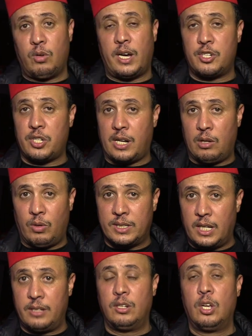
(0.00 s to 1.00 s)
وخارج ارض
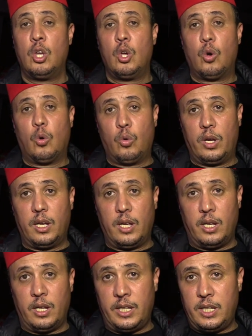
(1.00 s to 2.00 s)
الوطن
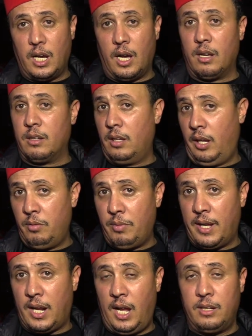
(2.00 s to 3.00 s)
وهي آه،
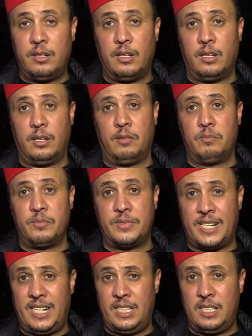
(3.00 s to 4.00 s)
عباره عن آه،
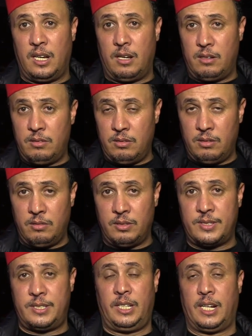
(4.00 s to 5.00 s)
مسرحيه آه،
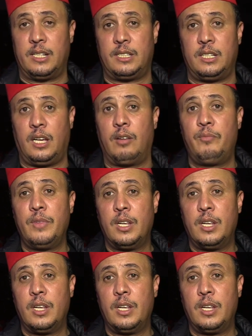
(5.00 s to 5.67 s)
استعراضيه